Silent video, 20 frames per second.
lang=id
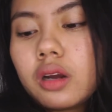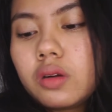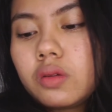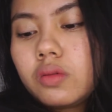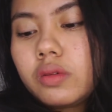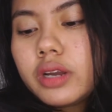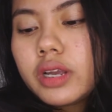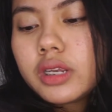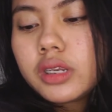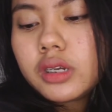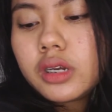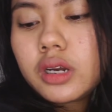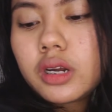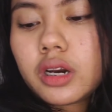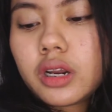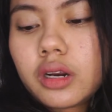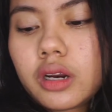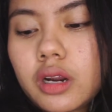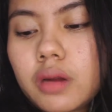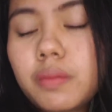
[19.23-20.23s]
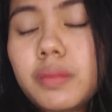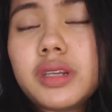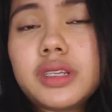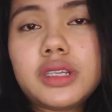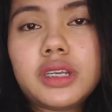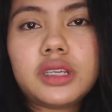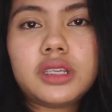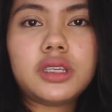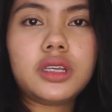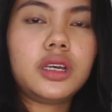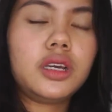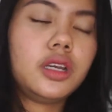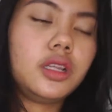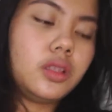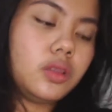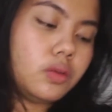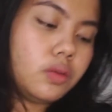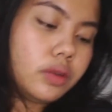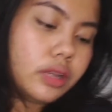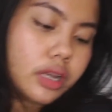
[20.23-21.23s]
aku guys kering dan bersisik
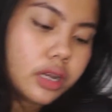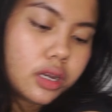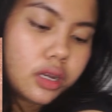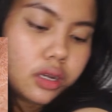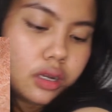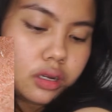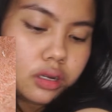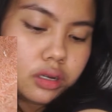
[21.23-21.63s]
gitu dia.